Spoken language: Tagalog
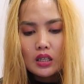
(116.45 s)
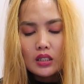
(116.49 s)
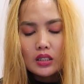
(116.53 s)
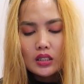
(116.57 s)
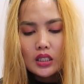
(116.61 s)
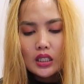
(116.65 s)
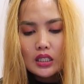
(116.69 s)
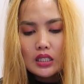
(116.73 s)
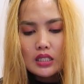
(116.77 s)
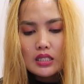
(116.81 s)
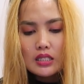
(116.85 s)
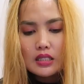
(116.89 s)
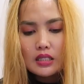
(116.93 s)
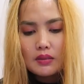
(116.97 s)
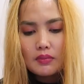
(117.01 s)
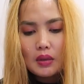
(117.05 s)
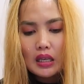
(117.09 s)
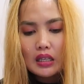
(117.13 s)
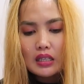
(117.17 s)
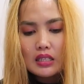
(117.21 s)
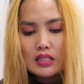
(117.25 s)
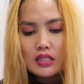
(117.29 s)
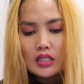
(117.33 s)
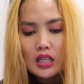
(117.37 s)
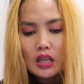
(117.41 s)

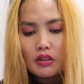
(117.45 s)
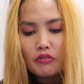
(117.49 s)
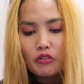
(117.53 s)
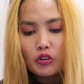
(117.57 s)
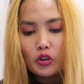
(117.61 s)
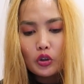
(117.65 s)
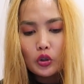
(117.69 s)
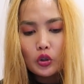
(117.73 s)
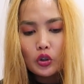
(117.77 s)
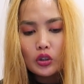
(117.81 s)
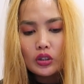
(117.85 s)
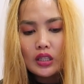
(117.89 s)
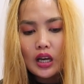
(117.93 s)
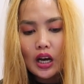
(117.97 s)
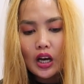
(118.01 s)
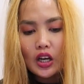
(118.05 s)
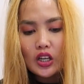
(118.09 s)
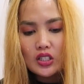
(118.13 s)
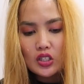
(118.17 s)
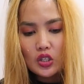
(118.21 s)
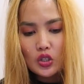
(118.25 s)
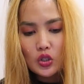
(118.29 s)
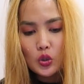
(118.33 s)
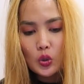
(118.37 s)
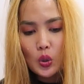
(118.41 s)
nag-stay for good na
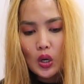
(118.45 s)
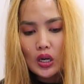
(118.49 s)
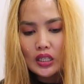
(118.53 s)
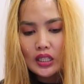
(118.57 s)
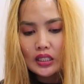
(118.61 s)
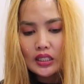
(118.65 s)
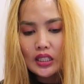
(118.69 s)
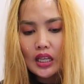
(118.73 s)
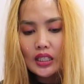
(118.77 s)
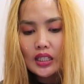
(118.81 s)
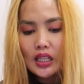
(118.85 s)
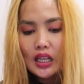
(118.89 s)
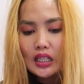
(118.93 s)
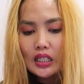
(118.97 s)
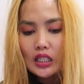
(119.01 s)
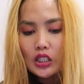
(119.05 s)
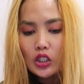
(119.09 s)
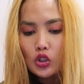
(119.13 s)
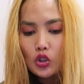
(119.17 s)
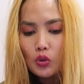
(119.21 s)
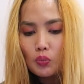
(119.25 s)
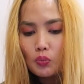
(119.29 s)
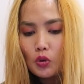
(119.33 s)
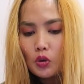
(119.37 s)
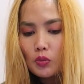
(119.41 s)
kayo sa Australia?
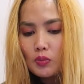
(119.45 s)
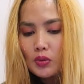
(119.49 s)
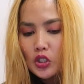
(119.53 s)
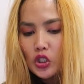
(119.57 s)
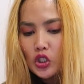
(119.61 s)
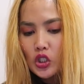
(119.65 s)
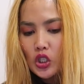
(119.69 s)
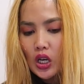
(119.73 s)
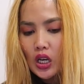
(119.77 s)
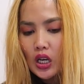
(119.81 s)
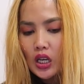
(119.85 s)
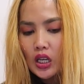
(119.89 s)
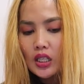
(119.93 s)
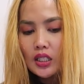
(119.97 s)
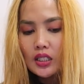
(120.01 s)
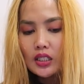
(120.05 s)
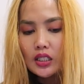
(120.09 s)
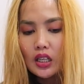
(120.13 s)
Dadalhin niyo po ba siya?